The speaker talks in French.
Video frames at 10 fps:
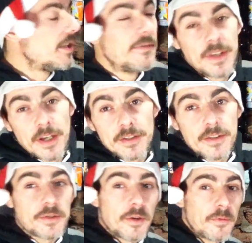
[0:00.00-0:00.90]
ils viennent,
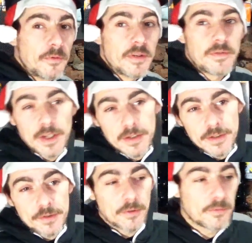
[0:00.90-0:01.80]
ils s'en vont, ils viennent,
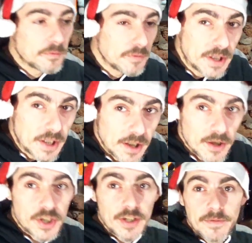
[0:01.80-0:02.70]
ils s'en vont, ils
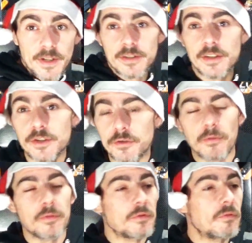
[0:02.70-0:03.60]
clashent, ils viennent, ils s'en
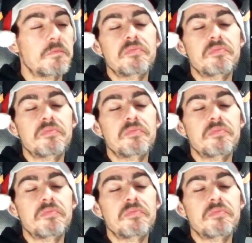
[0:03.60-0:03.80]
vont.